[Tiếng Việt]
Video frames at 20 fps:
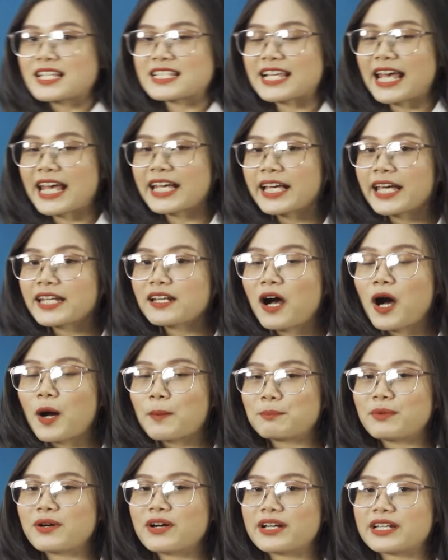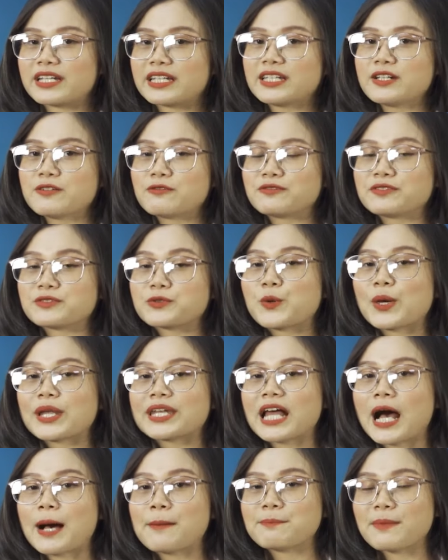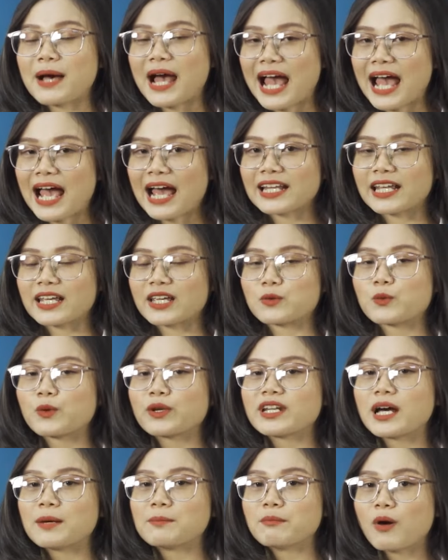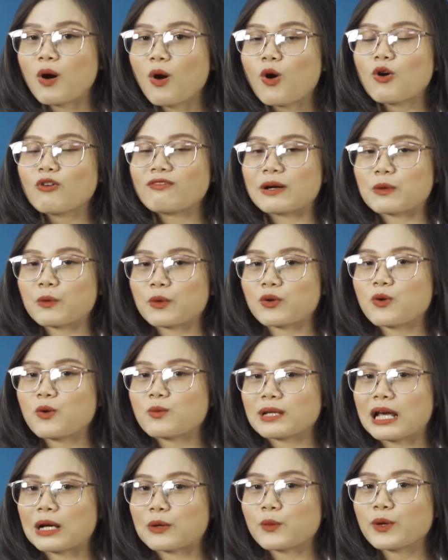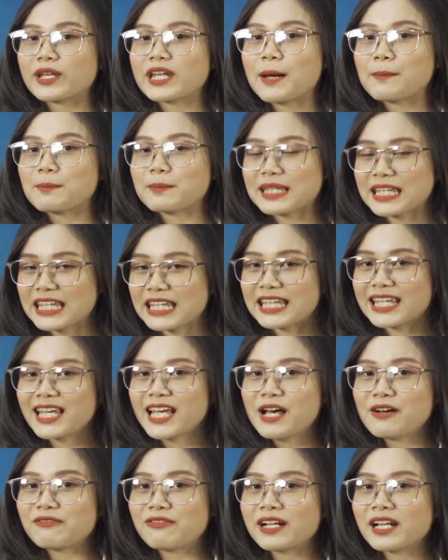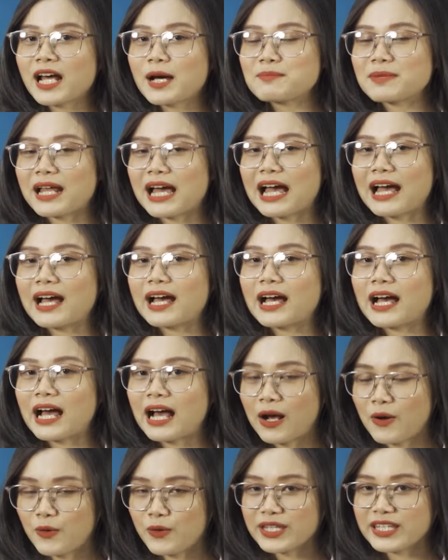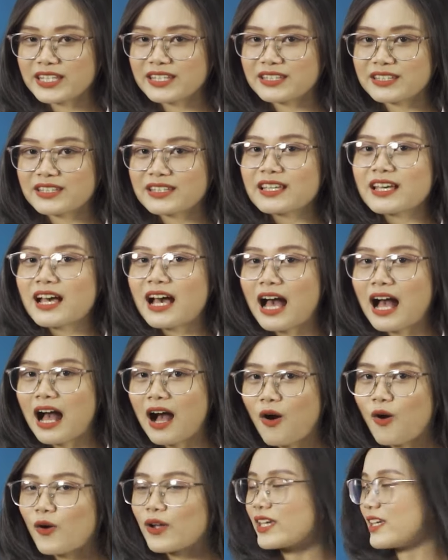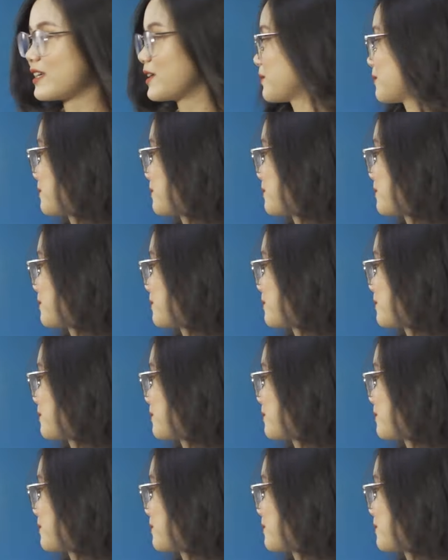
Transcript: sẽ kết hợp bởi nguyên âm A này, nguyên âm O và cuối cùng là nguyên âm i Phát âm là aoi, aoi